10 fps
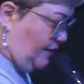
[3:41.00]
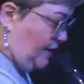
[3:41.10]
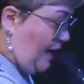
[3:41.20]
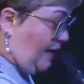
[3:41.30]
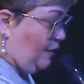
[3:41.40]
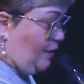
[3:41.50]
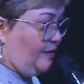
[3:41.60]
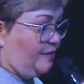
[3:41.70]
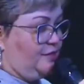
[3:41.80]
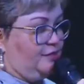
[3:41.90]
E aí
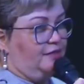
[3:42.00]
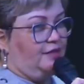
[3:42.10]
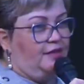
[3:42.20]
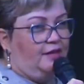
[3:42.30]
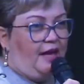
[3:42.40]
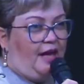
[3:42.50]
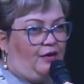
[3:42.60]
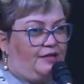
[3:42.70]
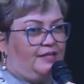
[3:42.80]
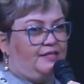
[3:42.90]
nós, a
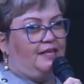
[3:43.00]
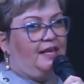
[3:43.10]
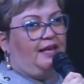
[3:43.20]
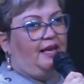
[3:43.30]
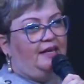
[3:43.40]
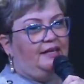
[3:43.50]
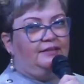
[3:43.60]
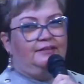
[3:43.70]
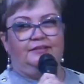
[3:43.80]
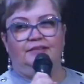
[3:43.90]
nossa
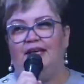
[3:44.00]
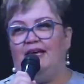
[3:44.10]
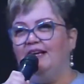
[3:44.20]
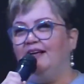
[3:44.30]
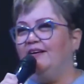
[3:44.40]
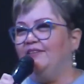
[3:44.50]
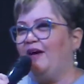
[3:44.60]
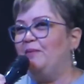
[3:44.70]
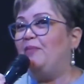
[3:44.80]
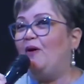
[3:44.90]
cegueira, ela
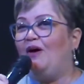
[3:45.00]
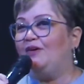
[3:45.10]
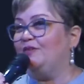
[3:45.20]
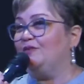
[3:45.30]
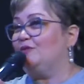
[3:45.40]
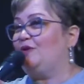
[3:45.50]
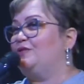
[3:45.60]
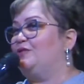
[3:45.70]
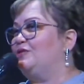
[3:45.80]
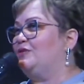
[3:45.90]
vai embora, os
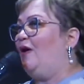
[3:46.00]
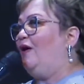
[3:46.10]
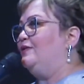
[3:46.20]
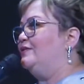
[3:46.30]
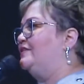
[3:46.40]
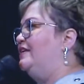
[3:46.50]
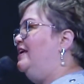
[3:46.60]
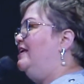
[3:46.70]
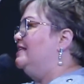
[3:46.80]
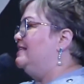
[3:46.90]
nossos olhos
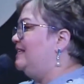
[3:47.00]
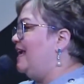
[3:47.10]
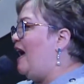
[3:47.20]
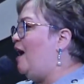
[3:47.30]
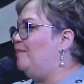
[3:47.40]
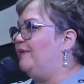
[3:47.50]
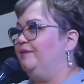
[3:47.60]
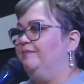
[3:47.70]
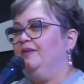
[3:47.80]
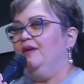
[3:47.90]
se
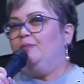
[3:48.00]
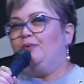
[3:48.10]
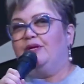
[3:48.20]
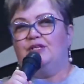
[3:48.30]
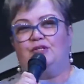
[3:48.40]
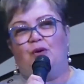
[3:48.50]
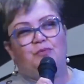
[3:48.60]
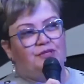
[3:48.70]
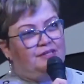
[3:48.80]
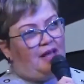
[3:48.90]
abrem porque
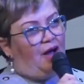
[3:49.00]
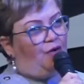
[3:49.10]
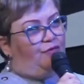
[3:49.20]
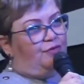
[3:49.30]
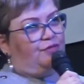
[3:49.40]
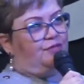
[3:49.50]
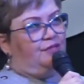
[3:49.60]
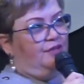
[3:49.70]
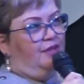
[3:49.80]
somos salvos.